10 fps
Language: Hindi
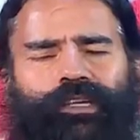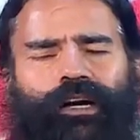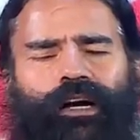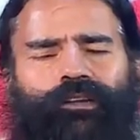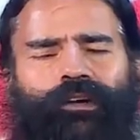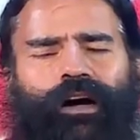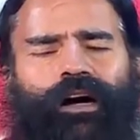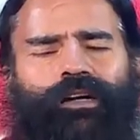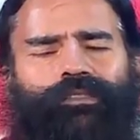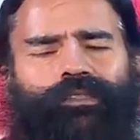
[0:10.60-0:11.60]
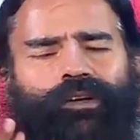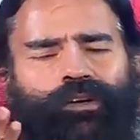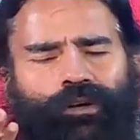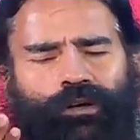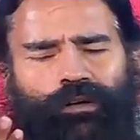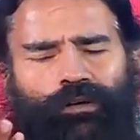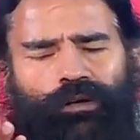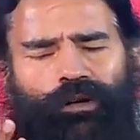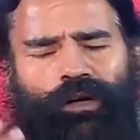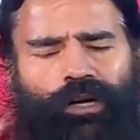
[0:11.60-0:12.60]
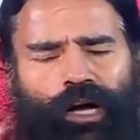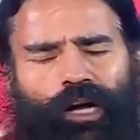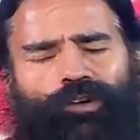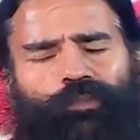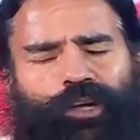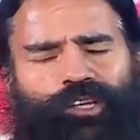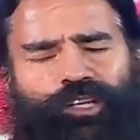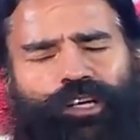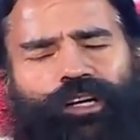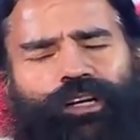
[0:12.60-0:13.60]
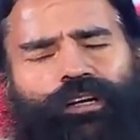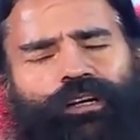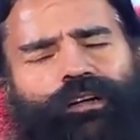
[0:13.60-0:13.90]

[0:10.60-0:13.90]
से आईवास को प्रेशर